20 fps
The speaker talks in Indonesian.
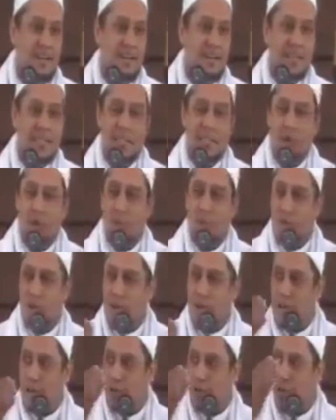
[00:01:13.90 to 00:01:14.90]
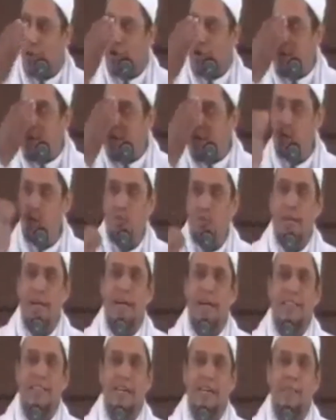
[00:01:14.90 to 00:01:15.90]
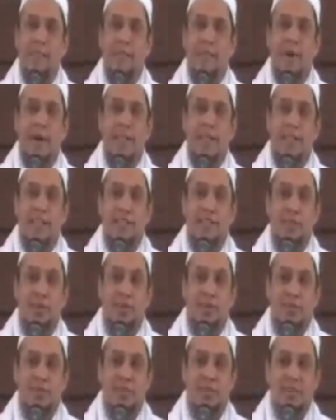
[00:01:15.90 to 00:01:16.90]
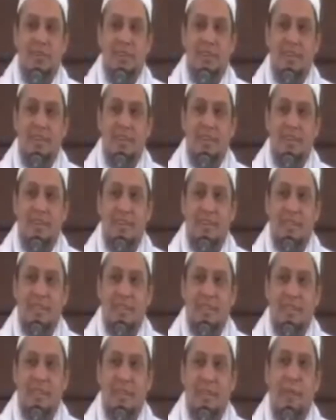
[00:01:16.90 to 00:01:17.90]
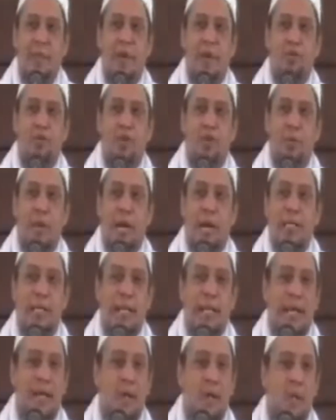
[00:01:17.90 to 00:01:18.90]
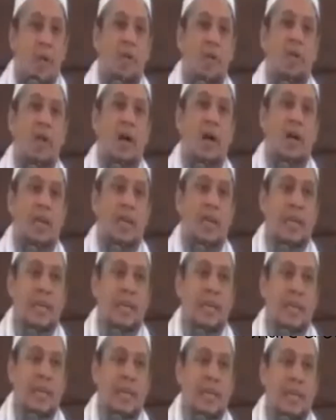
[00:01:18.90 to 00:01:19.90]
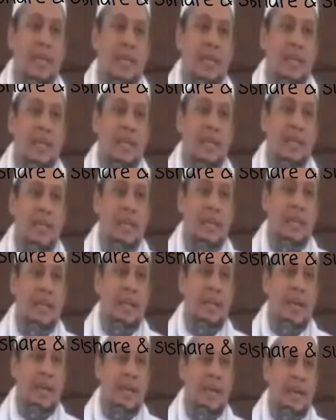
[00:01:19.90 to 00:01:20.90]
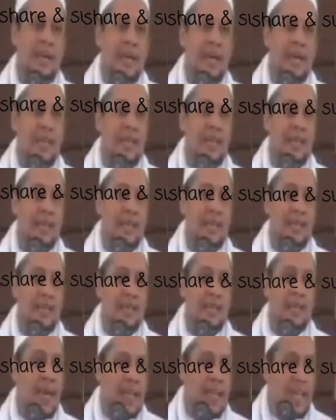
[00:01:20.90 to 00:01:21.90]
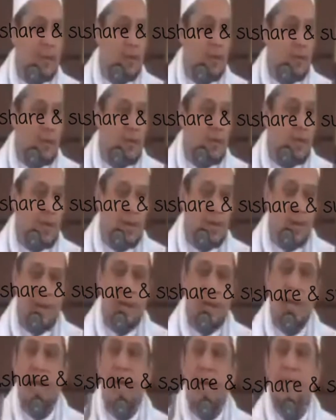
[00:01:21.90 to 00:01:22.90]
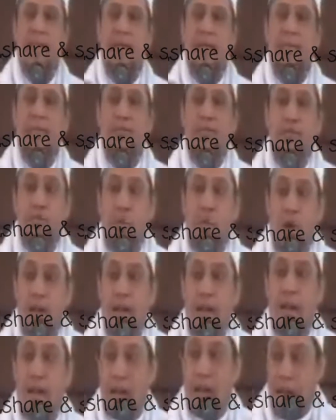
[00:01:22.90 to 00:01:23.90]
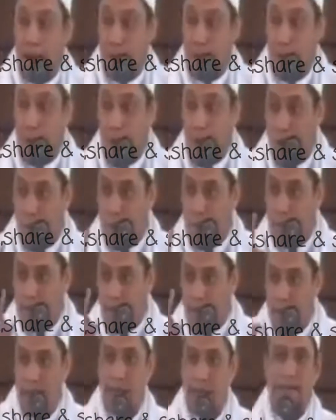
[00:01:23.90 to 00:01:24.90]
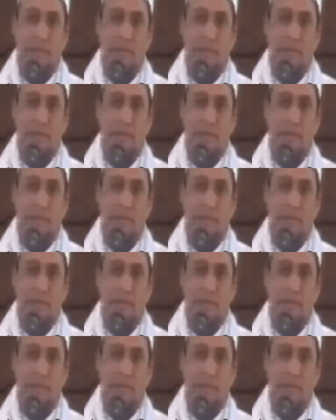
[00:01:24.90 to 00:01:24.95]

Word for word: Dicium oleh Rasulullah itu tangan sang bapak tersebut. Sambil Rasul mengatakan, "Wallahi inna hadhihi layadun la tamassuhan naru abada."